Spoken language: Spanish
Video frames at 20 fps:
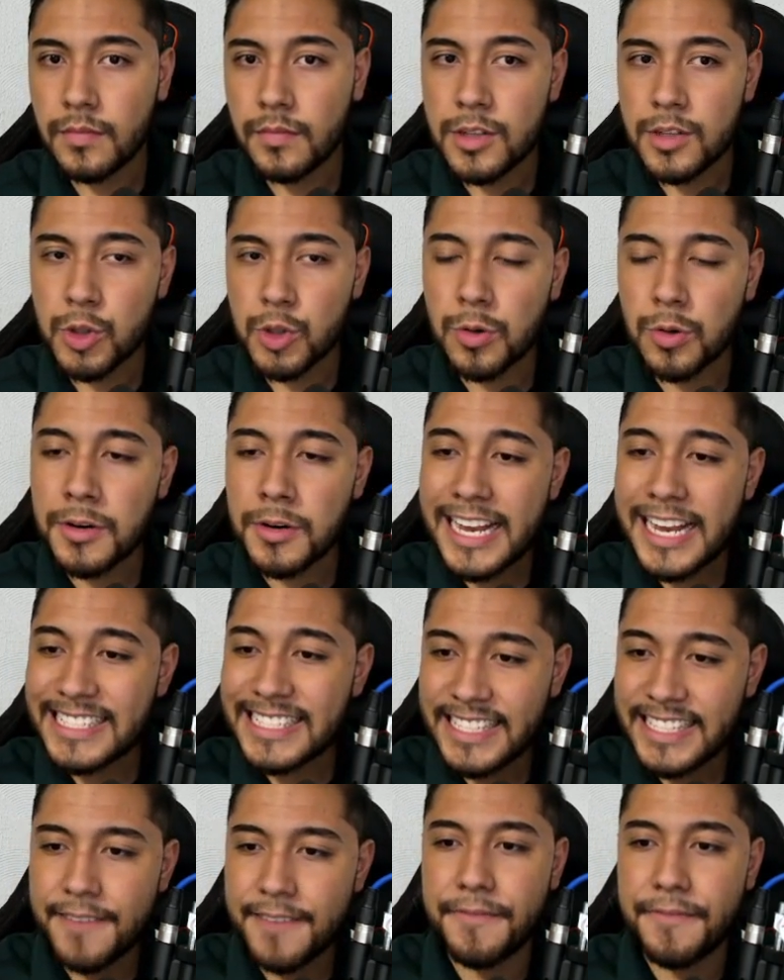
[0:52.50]
son
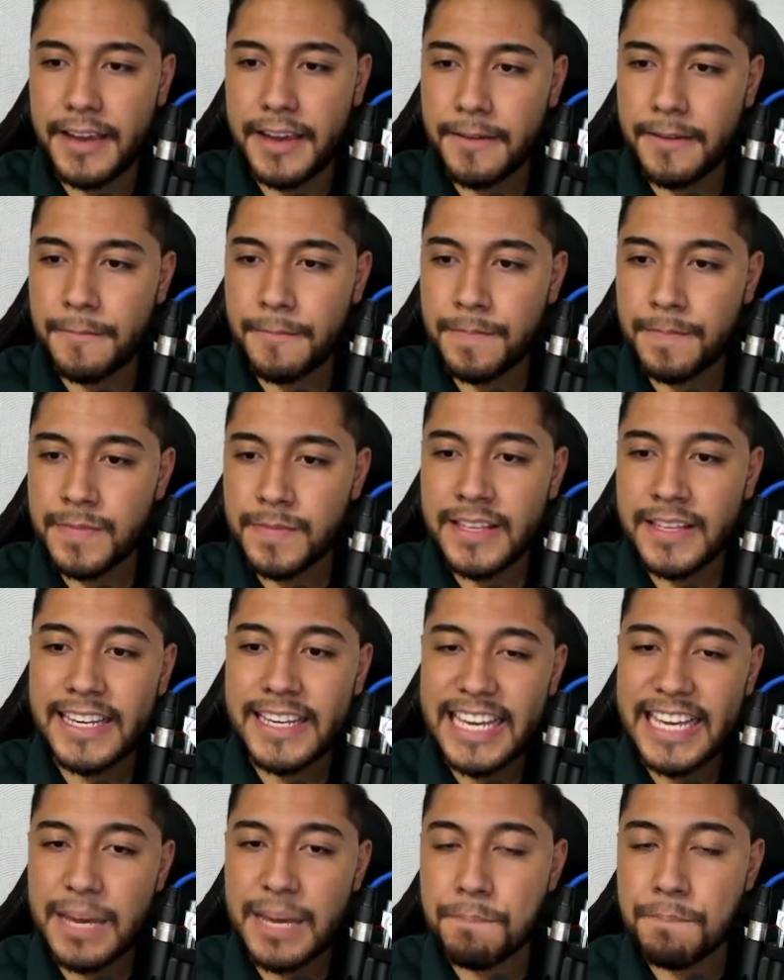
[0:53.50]
CFE
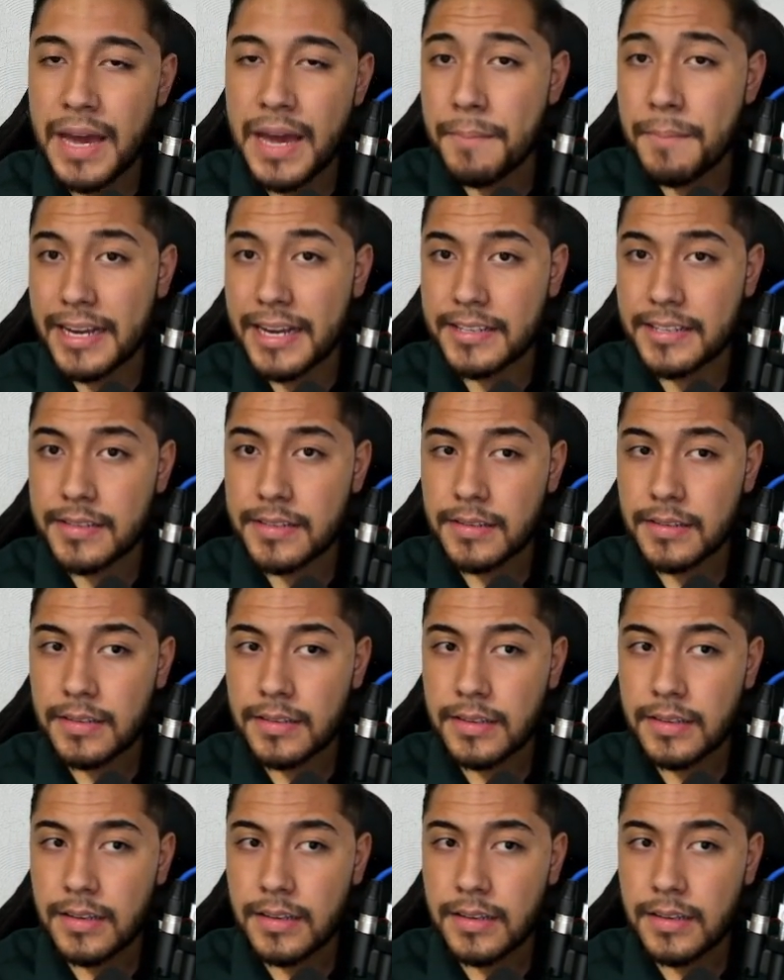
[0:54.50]
y Pemex.